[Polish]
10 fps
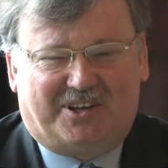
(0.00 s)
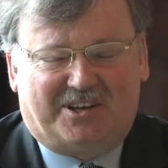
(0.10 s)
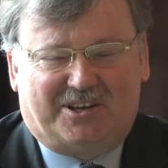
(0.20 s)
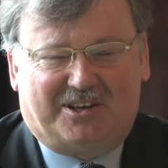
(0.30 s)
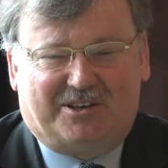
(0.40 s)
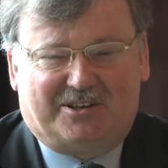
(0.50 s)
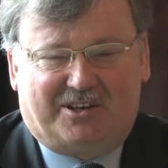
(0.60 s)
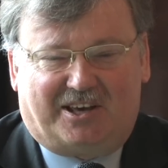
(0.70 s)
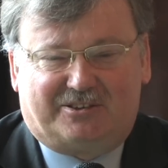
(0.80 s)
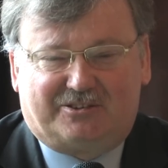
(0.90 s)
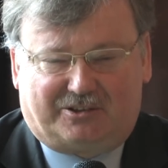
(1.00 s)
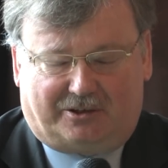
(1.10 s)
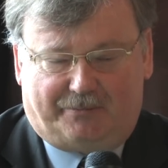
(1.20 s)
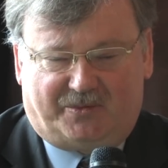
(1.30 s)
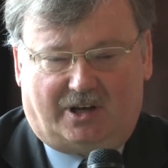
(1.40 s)
dobrym poziomie,
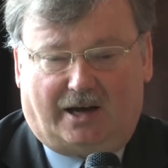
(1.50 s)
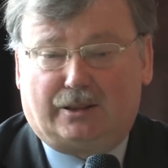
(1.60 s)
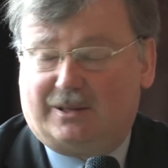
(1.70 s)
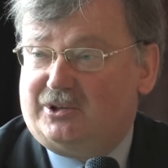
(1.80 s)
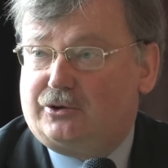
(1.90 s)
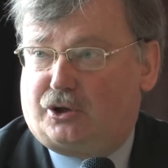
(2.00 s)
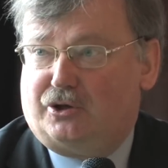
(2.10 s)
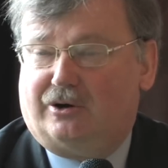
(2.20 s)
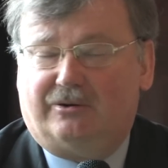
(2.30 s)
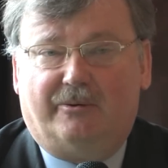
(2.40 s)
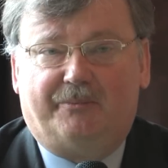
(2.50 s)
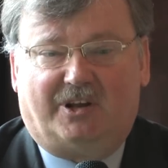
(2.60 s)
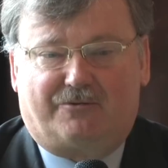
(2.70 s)
w związku z czym jakby byliśmy spokojni,